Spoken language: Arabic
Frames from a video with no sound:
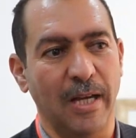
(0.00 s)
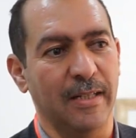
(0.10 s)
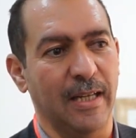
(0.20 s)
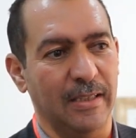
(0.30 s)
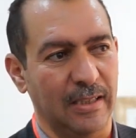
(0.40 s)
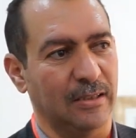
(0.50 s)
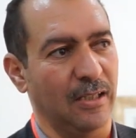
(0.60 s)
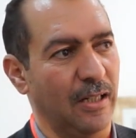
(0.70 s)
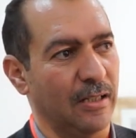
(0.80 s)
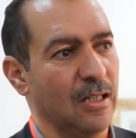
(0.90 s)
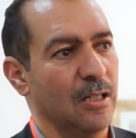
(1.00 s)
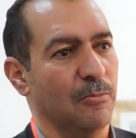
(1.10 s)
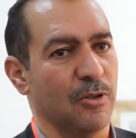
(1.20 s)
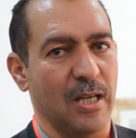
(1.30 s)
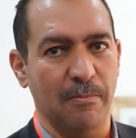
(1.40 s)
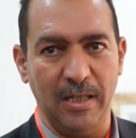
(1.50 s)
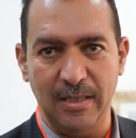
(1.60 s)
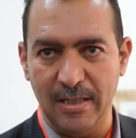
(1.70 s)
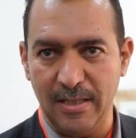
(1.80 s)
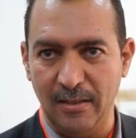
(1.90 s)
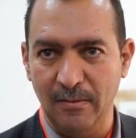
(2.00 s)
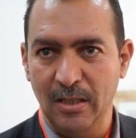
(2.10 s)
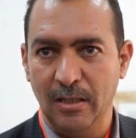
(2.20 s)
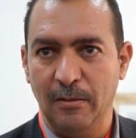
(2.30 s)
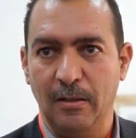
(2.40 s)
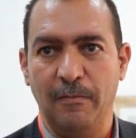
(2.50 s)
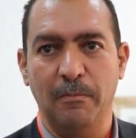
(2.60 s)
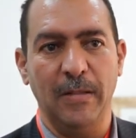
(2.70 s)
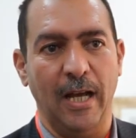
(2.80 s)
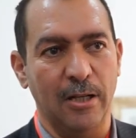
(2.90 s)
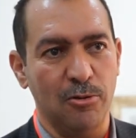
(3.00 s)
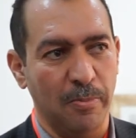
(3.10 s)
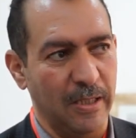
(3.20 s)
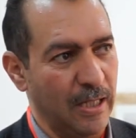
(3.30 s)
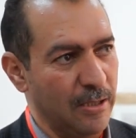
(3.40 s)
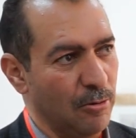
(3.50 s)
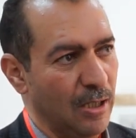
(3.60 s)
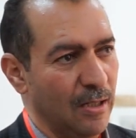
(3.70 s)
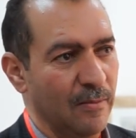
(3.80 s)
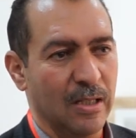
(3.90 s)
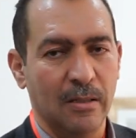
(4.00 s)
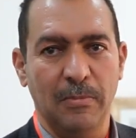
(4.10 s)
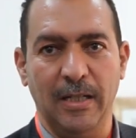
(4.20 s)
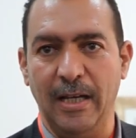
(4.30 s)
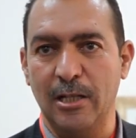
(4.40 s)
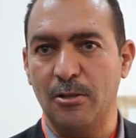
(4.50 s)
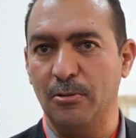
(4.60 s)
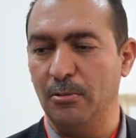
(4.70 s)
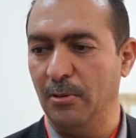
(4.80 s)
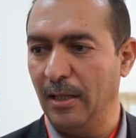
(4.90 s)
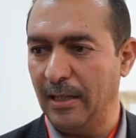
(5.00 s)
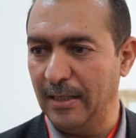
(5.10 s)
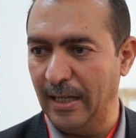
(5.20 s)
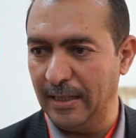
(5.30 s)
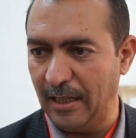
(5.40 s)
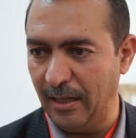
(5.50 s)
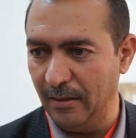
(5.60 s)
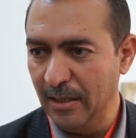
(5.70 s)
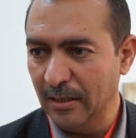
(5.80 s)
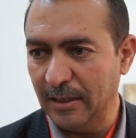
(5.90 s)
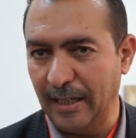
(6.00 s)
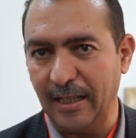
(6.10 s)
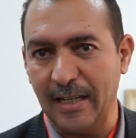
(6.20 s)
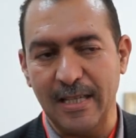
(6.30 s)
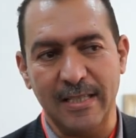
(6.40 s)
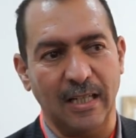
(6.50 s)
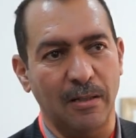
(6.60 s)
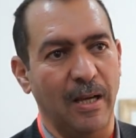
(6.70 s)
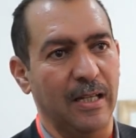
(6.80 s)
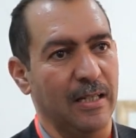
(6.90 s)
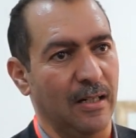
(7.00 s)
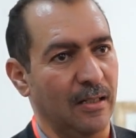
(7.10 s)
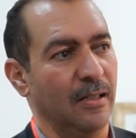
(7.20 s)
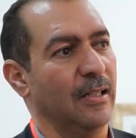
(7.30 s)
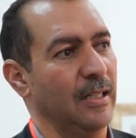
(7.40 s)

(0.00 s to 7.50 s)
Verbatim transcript: بأن هذه الدار متميزة من حيث بنيتها من حيث كذلك طريقة استقبالها